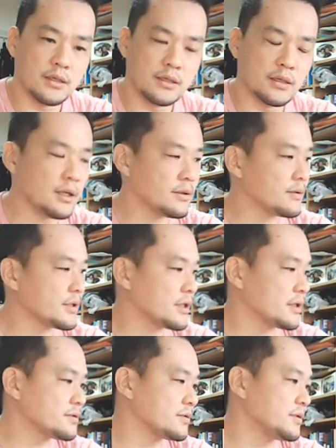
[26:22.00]
何て言うのか
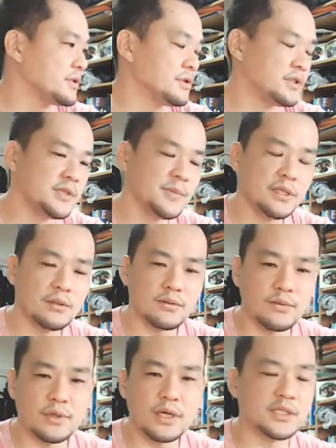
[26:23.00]
なその自民
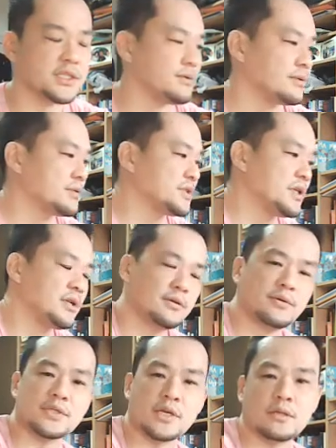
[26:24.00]
党がしようとしている
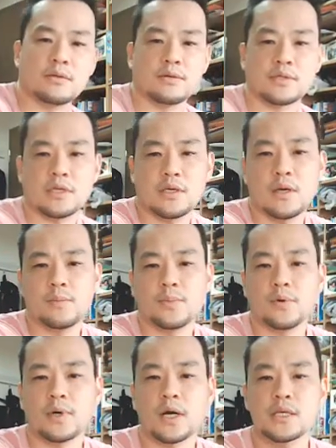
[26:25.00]
路線の憲
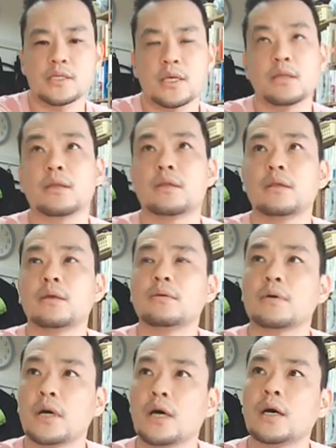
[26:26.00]
法改正っていう
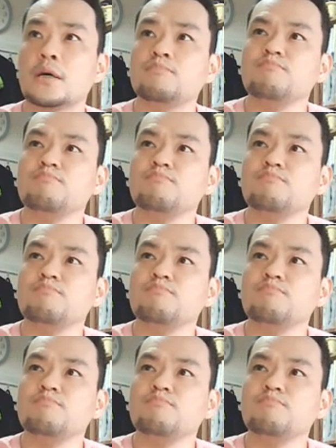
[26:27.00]
のが、